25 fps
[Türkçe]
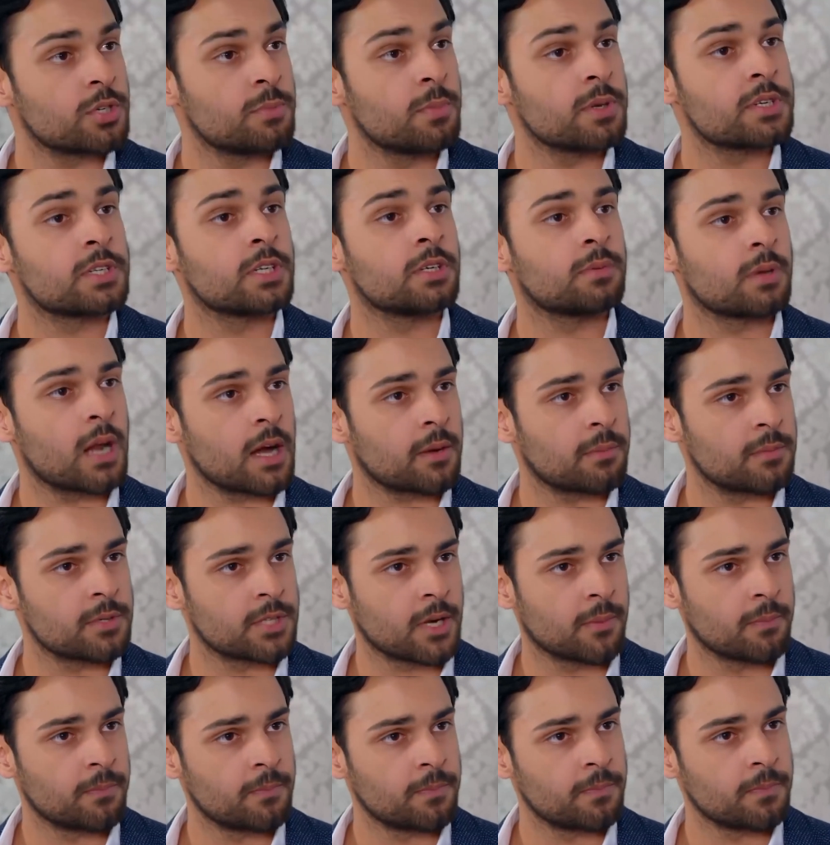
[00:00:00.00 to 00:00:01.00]
bu işin peşini
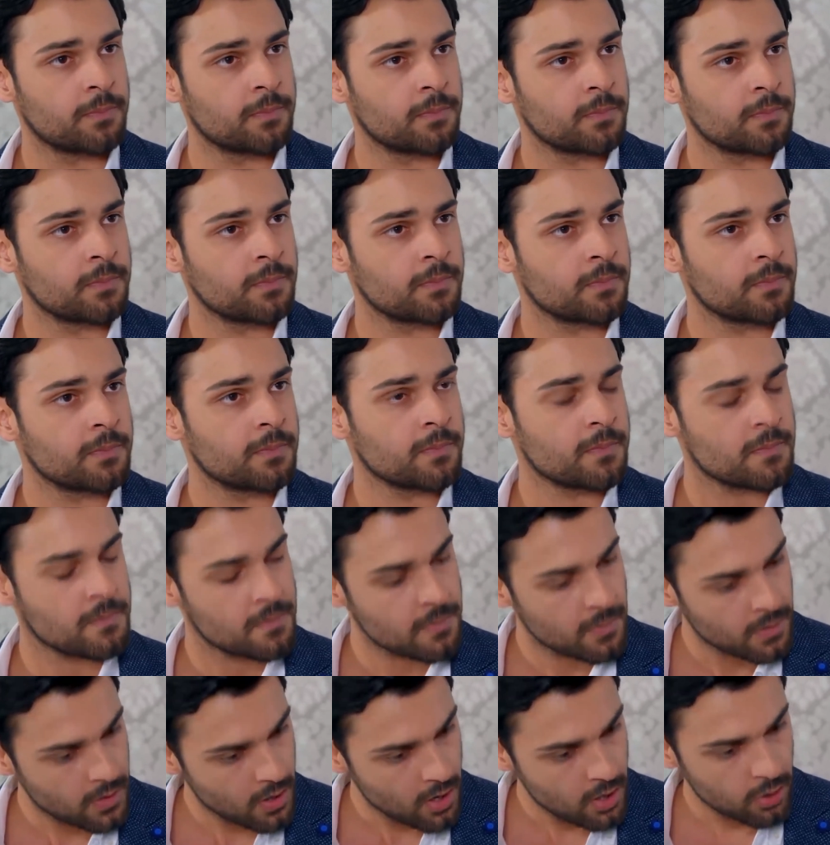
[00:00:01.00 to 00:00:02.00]
bırakmayacağım.
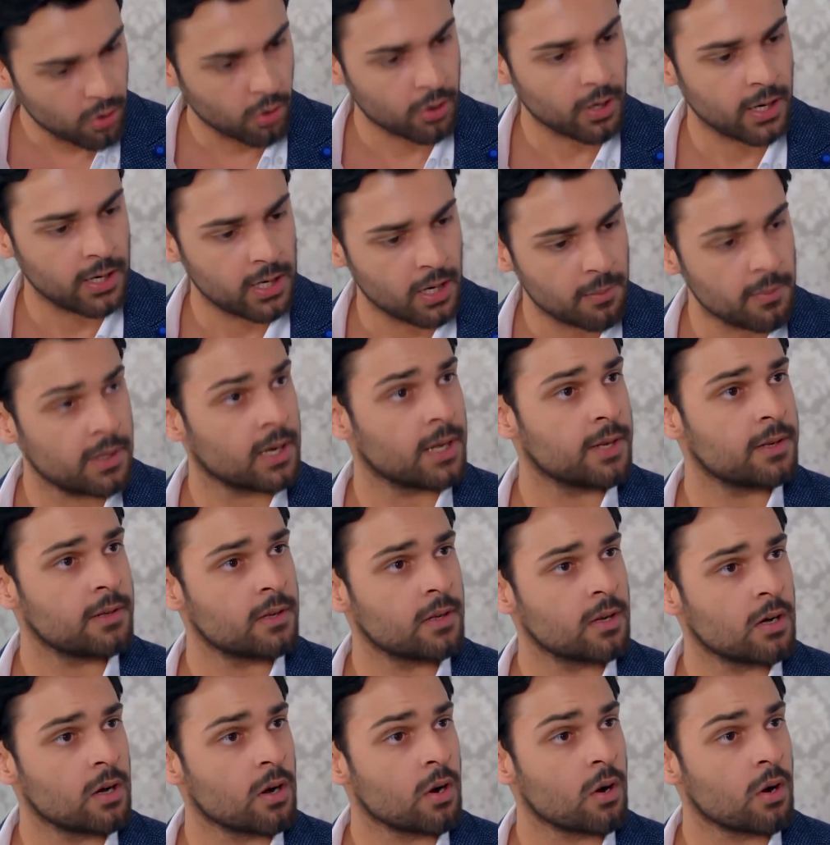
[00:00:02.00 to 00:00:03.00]
Koray ile Meleğin